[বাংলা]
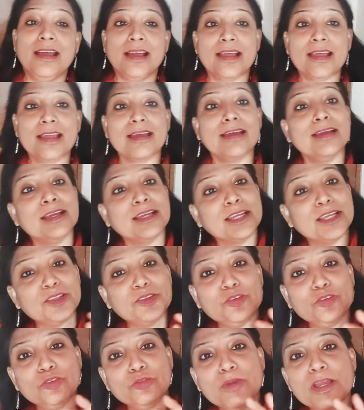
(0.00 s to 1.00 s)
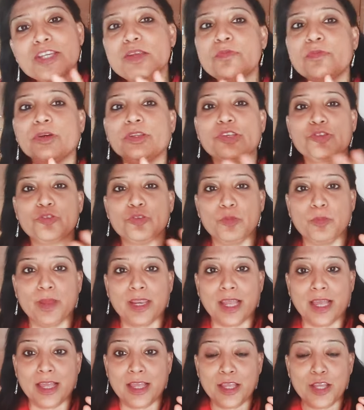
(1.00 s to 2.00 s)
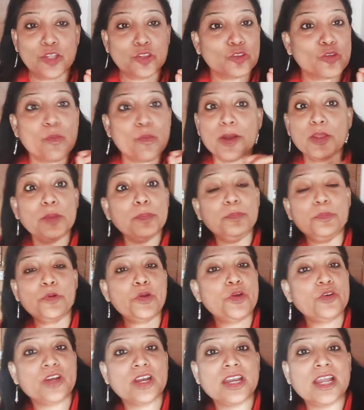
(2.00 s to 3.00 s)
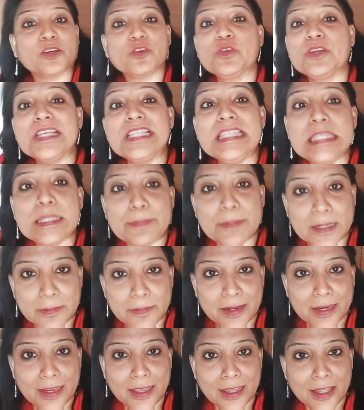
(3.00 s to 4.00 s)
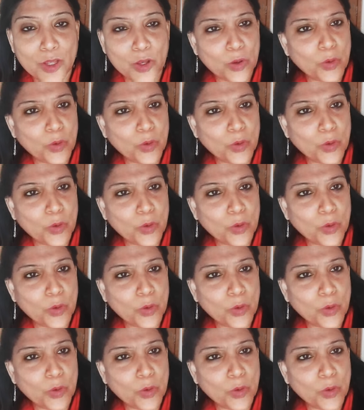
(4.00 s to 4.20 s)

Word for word: হ্যাঁ কিন্তু এসব কথা শুনবে না তোমার এই পণ্যটা না কেউ কিনতে পারবে না